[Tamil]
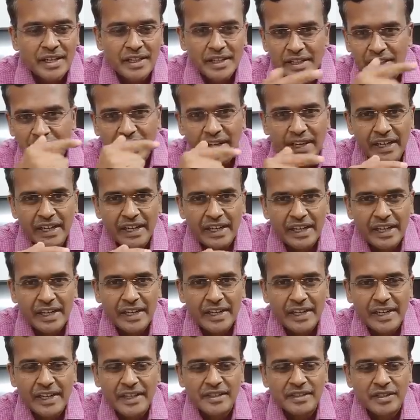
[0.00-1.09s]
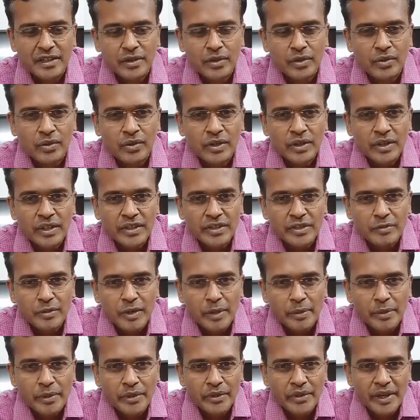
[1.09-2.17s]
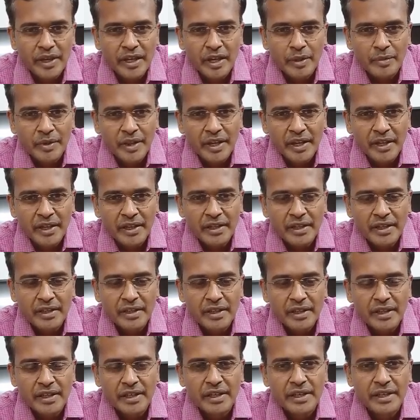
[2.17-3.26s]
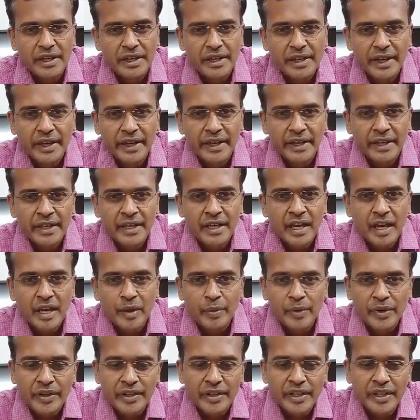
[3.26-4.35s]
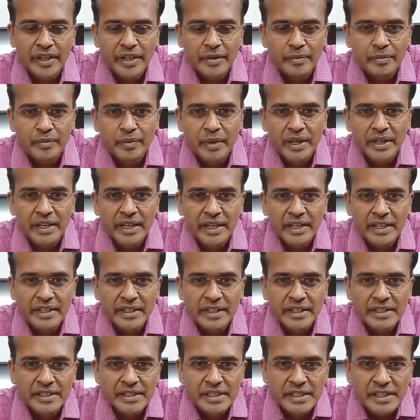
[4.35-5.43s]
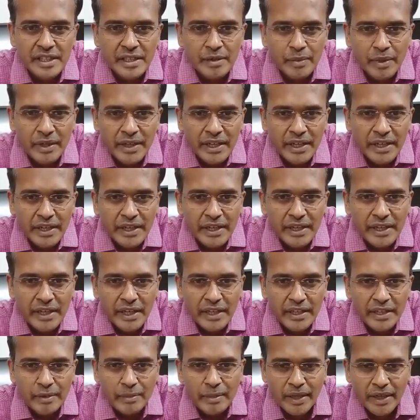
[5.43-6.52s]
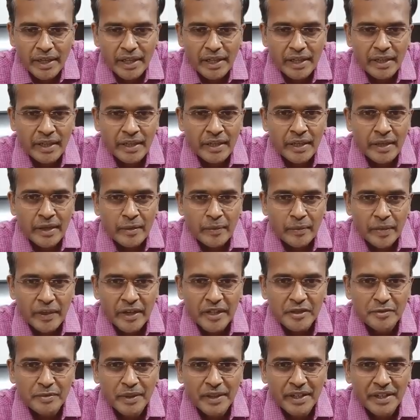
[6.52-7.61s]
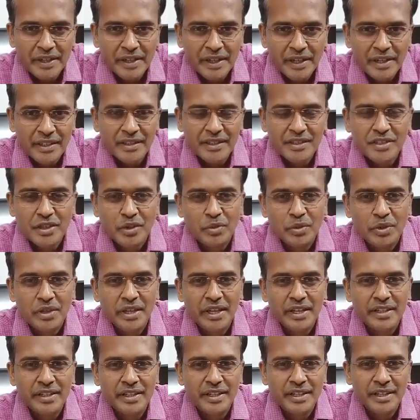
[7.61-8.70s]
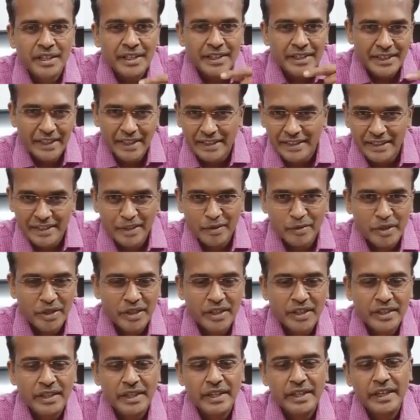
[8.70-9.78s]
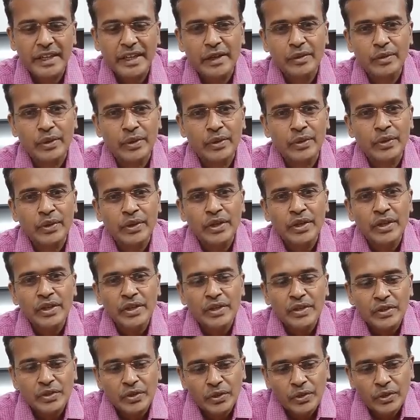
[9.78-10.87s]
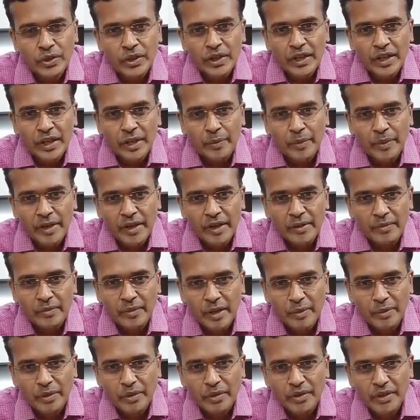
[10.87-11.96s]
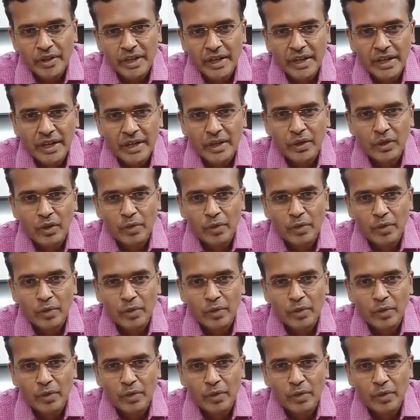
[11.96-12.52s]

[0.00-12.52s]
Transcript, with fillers: நீடில் ரிலீஸ் ஆகும் ஸோ மறுபடியும் ஒரு காமிக்கிறேன் இதை இழுக்கிறீங்க அப்புறம் இந்த பட்டன் இந்த சின்ன பட்டன் இருக்குல்லையா இந்த பட்டனை ப்ரெஸ் பண்ணிங்கன்னா இந்த சவுண்டு கேட்குதா டக் அப்படின்னு அந்த நீடில் வரும் ஸோ இப்போ நான் மறுபடியும் ஒரு தடவை லோட்